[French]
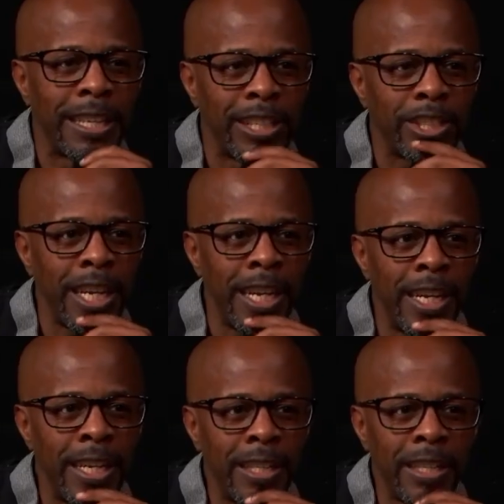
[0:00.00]

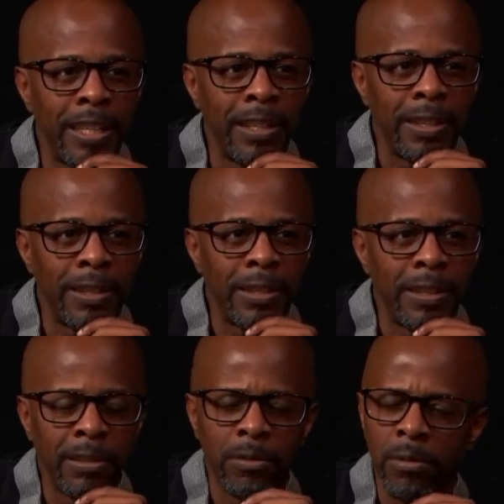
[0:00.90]
d'achat et euh,
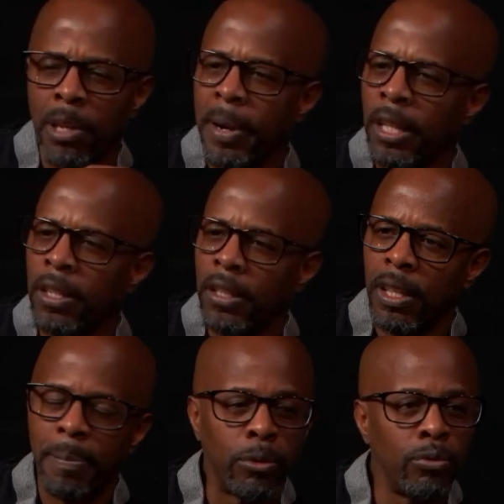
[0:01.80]
les pratiques n'étaient
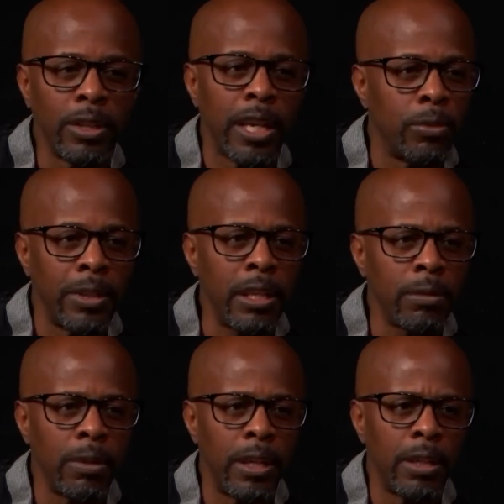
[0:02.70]
pas toujours très honnêtes,
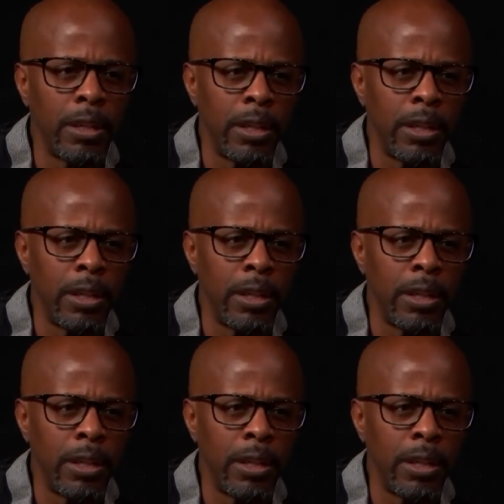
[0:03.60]
quoi.